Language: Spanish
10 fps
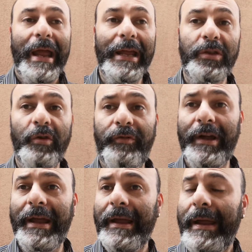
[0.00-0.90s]
Esto
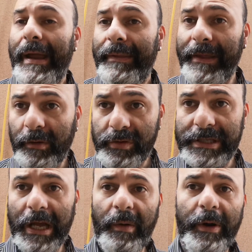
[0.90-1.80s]
fue
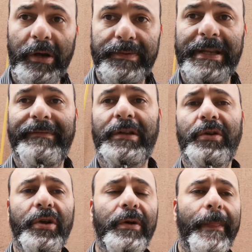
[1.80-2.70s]
denunciado por el
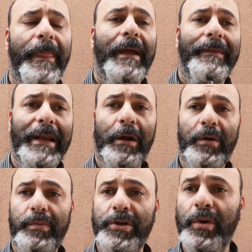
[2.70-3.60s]
Observatorio de la
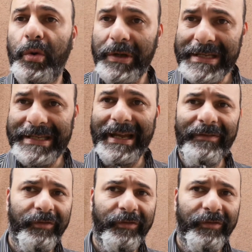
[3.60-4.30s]
Corrupción Judicial,